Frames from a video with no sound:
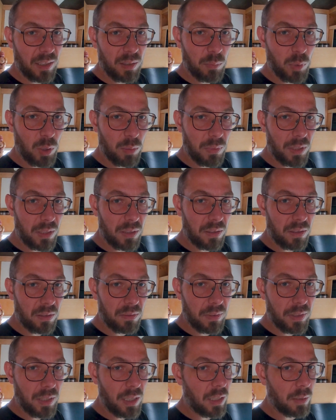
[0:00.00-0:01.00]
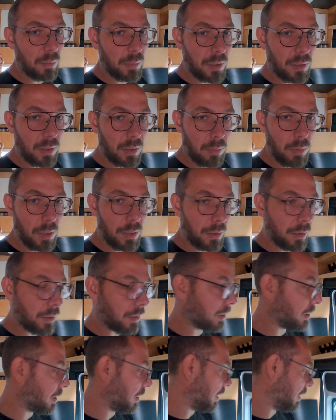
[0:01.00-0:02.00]
ten moment to wydaje mi się, że
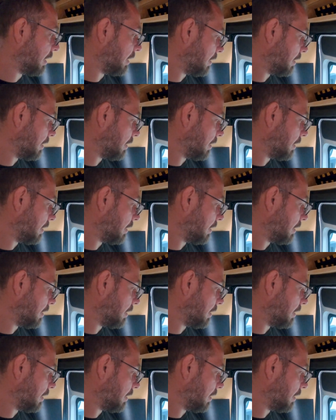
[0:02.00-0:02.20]
będzie ok.